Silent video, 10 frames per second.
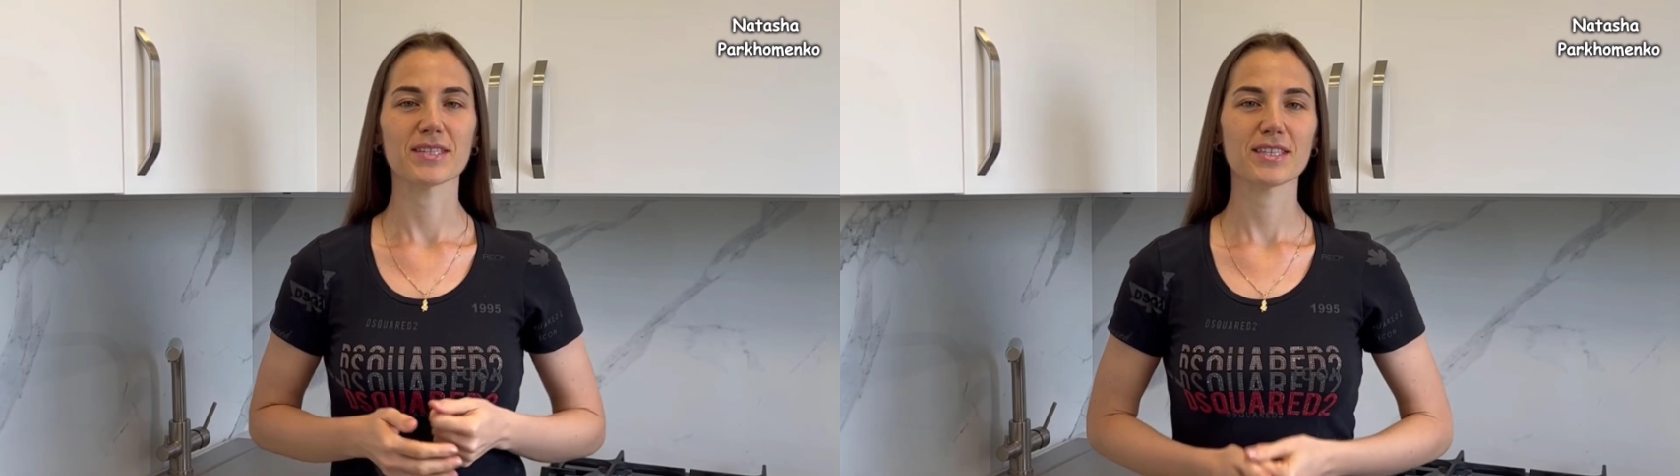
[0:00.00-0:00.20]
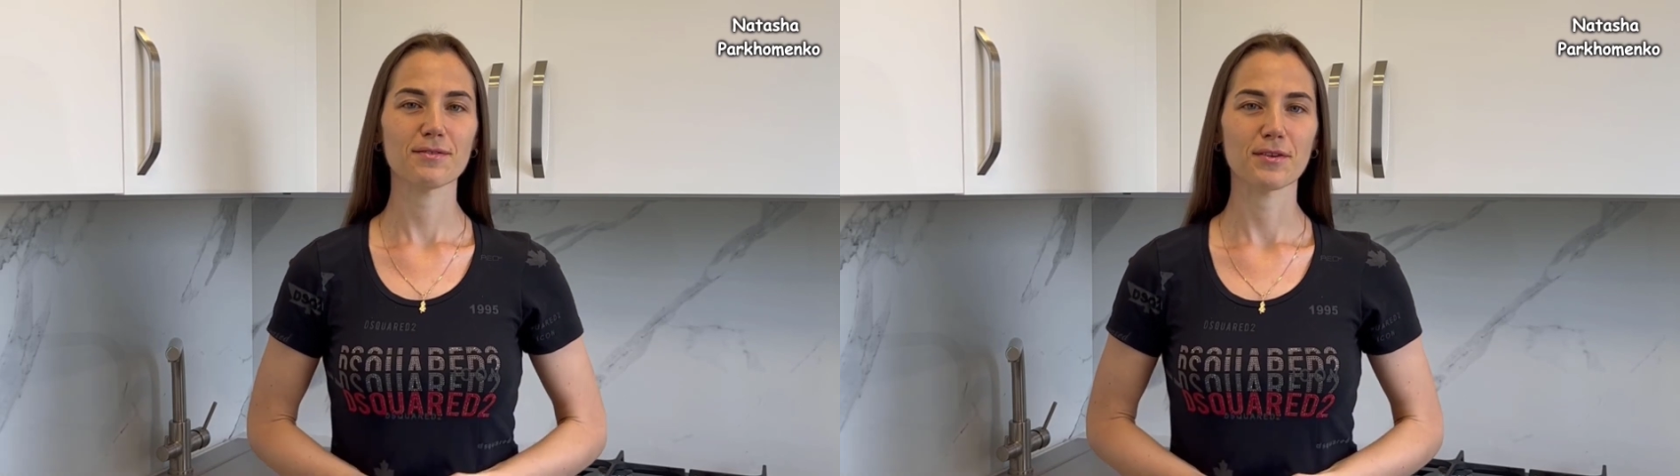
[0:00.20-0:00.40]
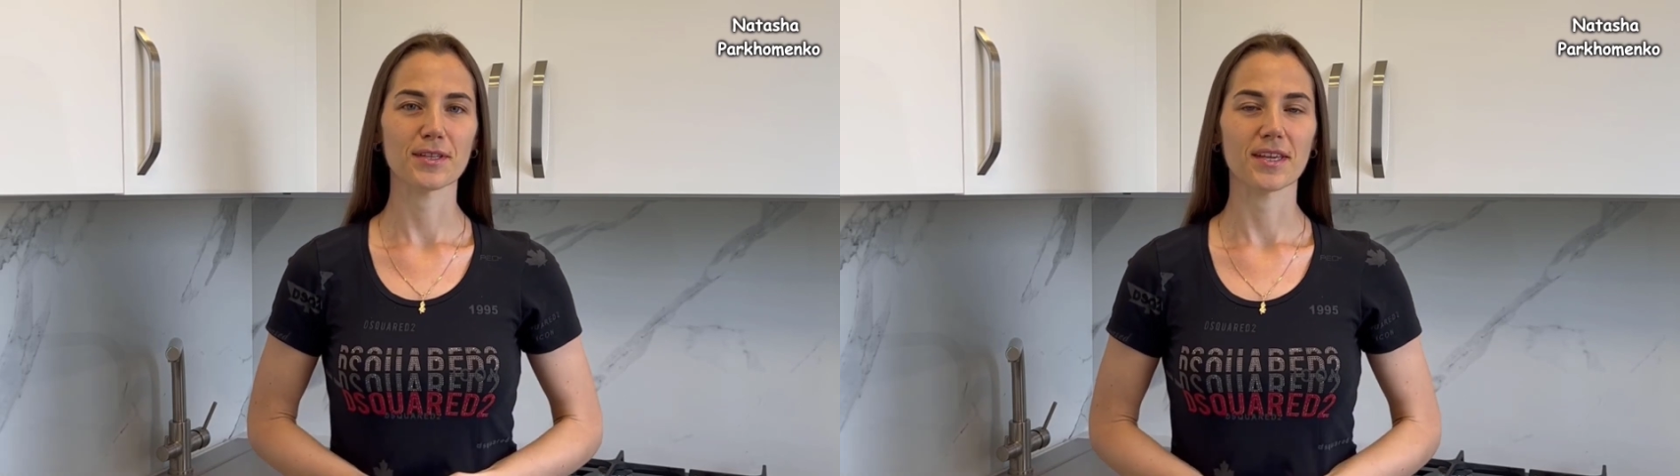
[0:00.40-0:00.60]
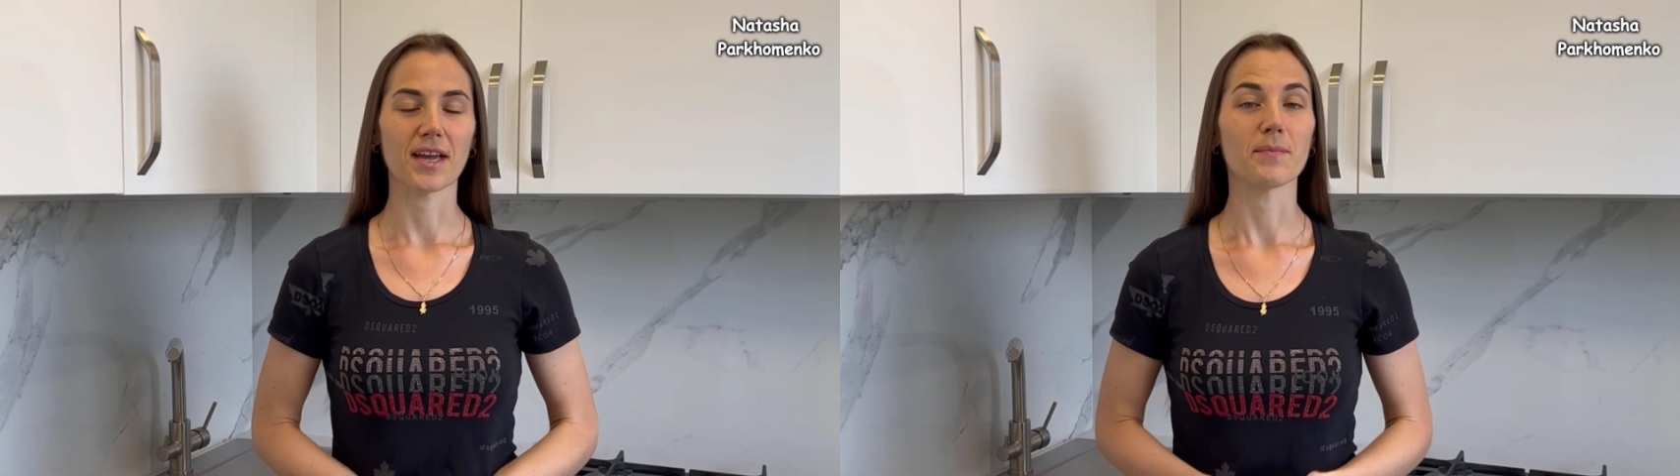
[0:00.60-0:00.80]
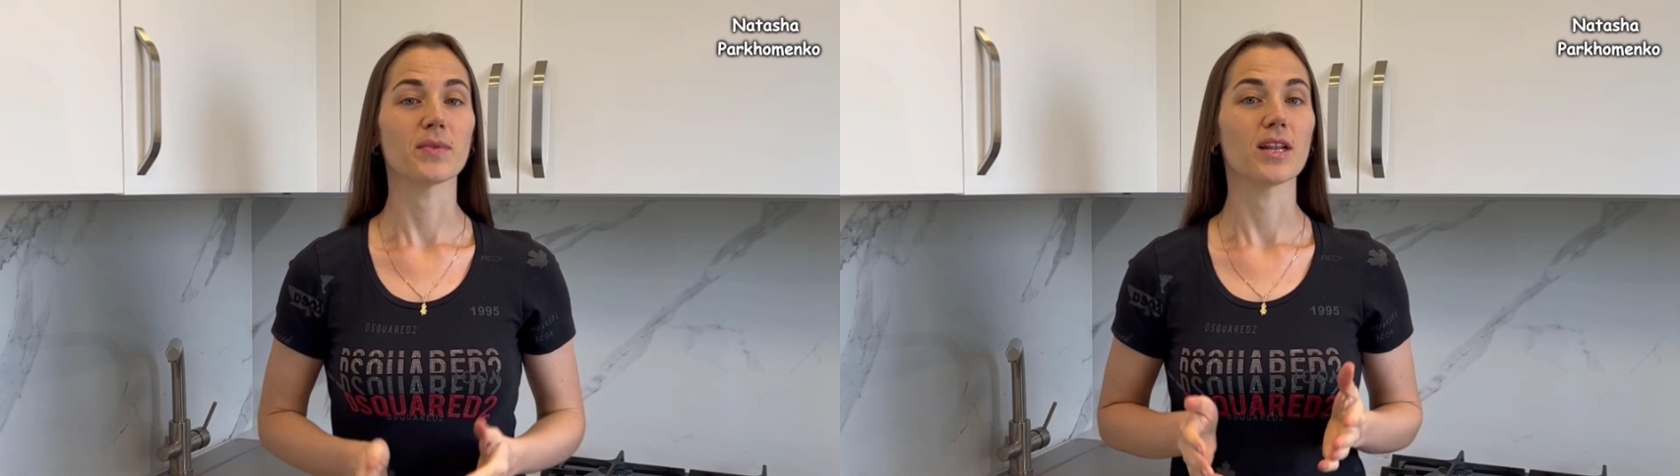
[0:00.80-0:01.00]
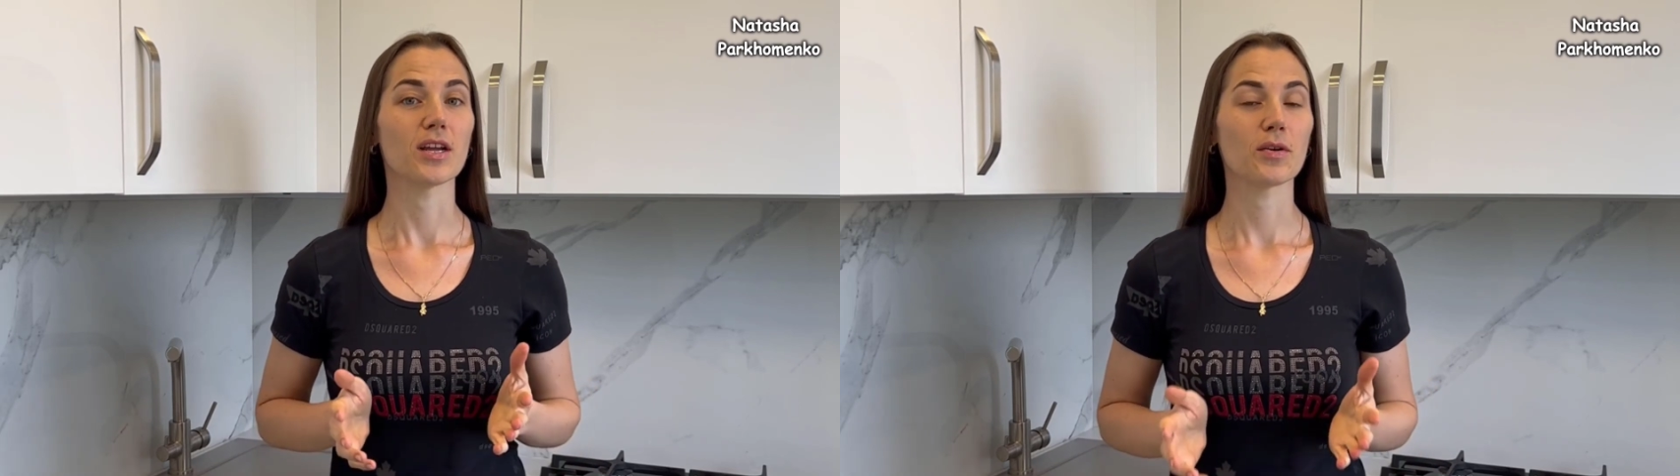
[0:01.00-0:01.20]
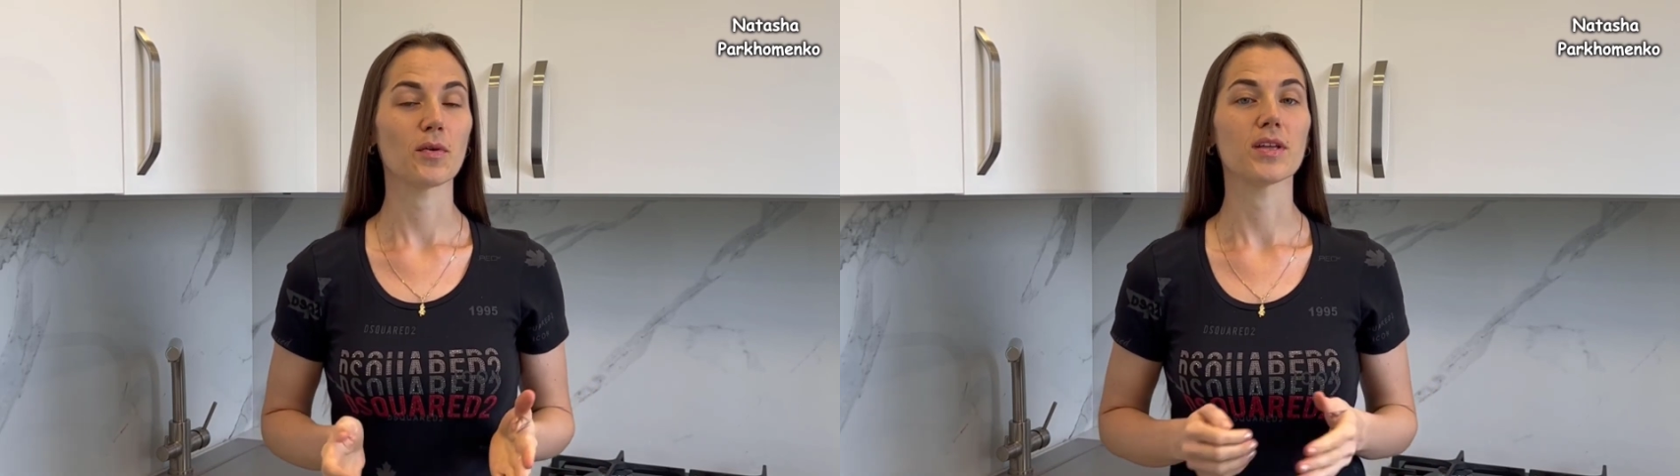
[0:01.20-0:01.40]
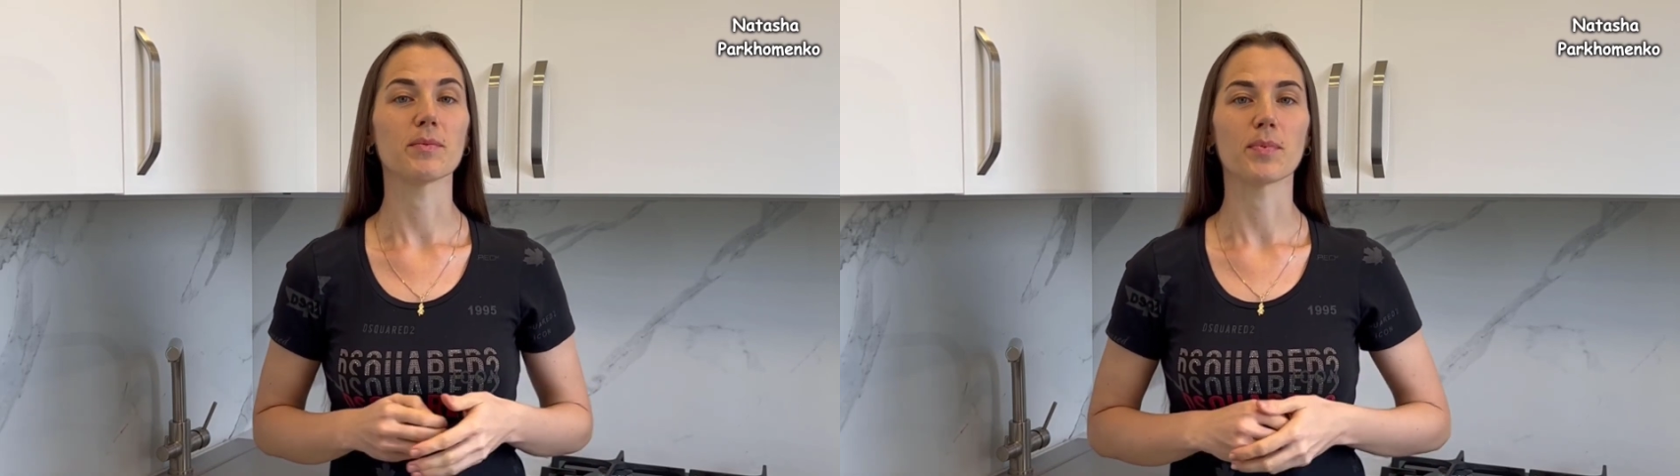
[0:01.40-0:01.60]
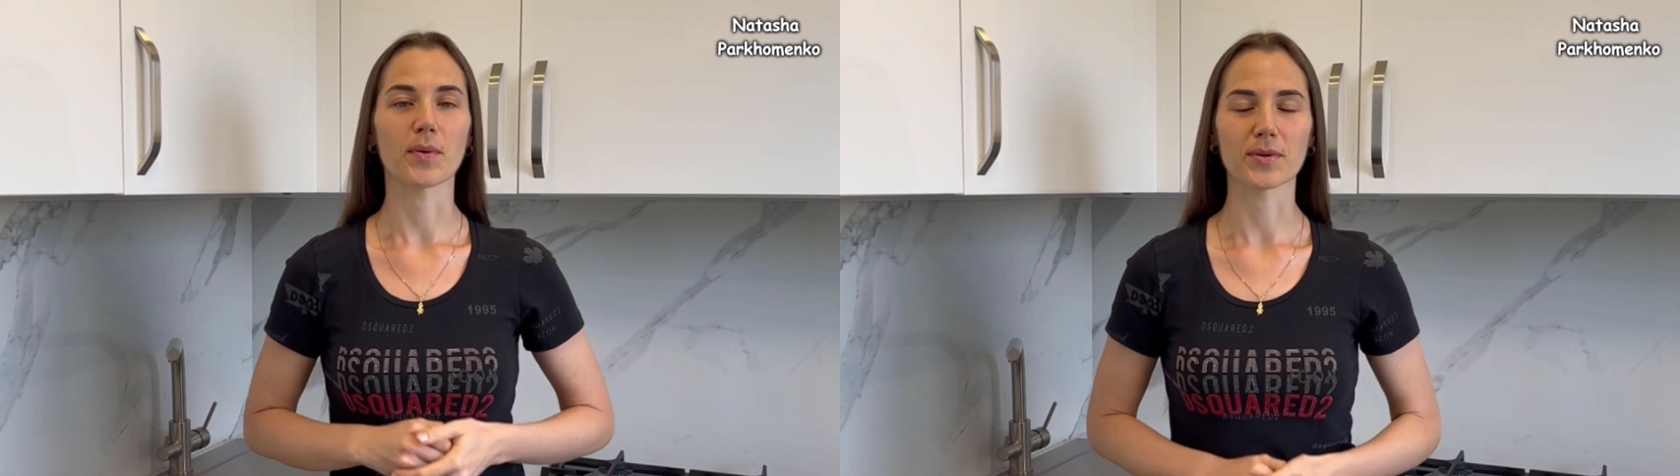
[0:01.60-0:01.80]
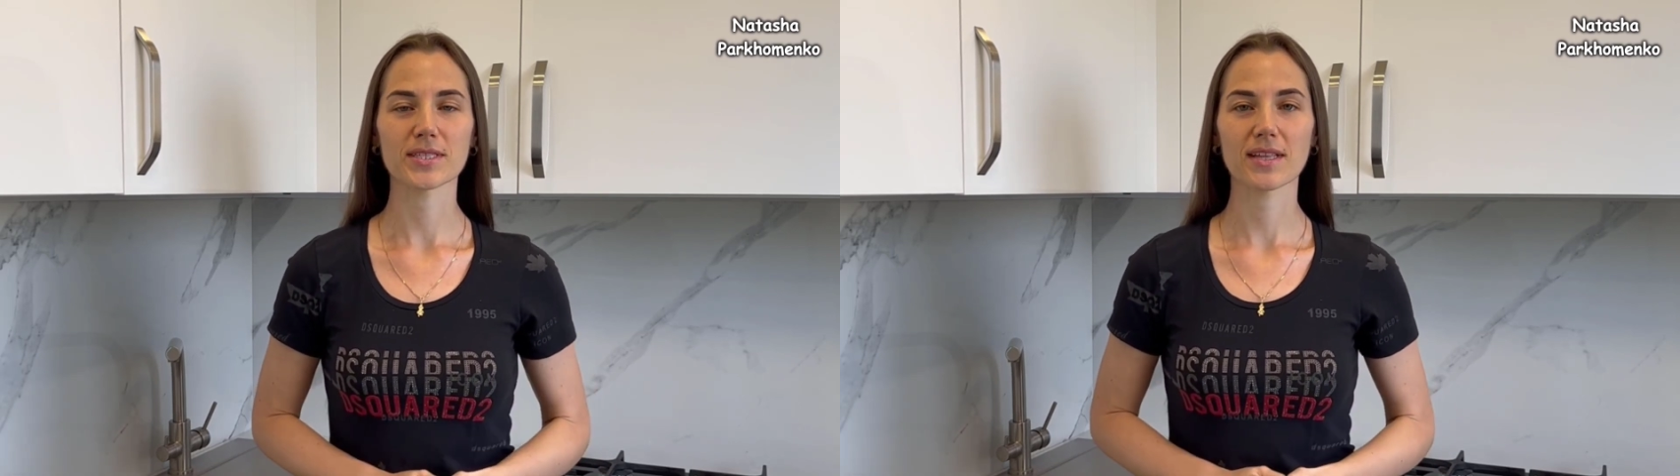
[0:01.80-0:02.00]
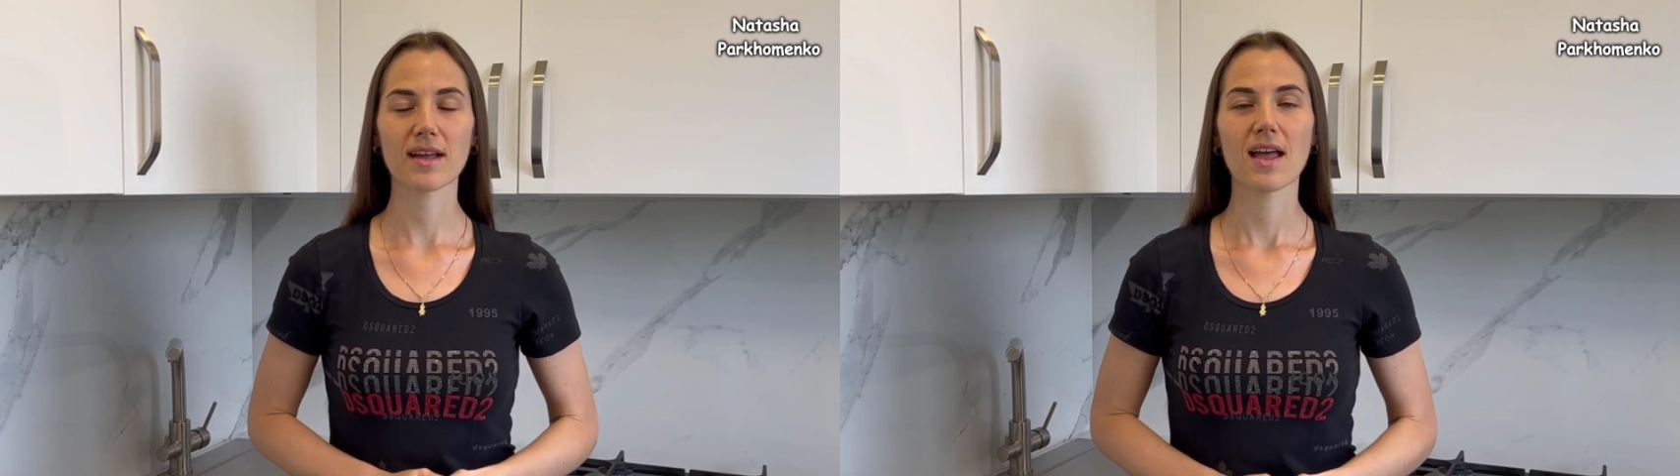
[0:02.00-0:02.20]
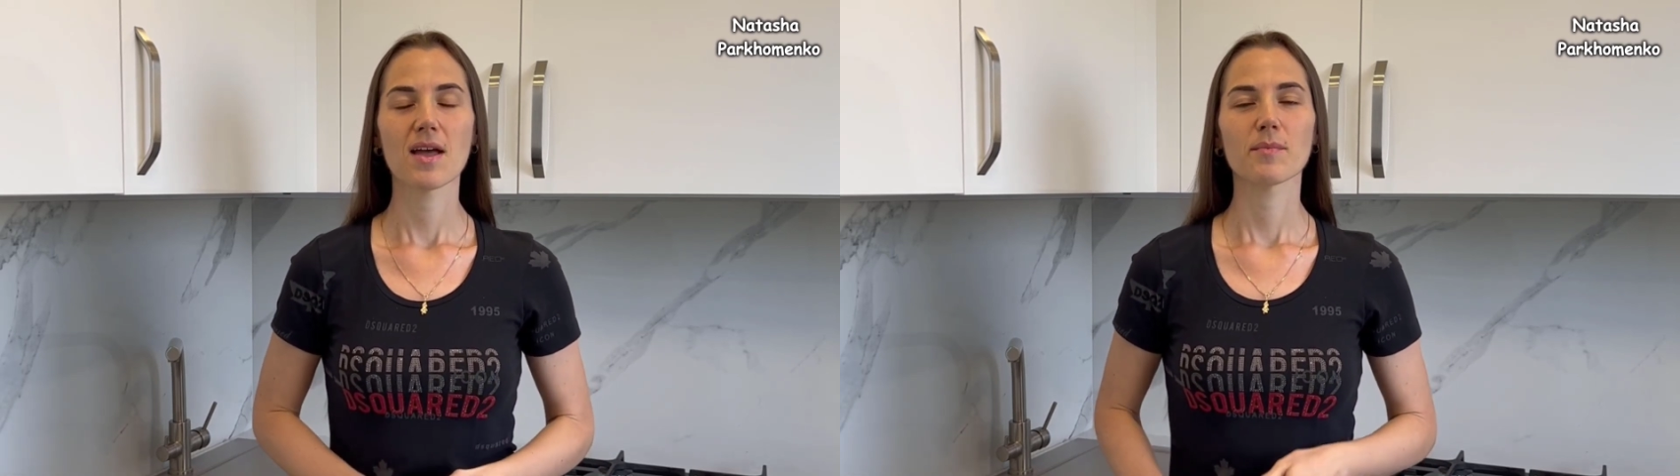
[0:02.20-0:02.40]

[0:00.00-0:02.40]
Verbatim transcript: сегодня я легко и просто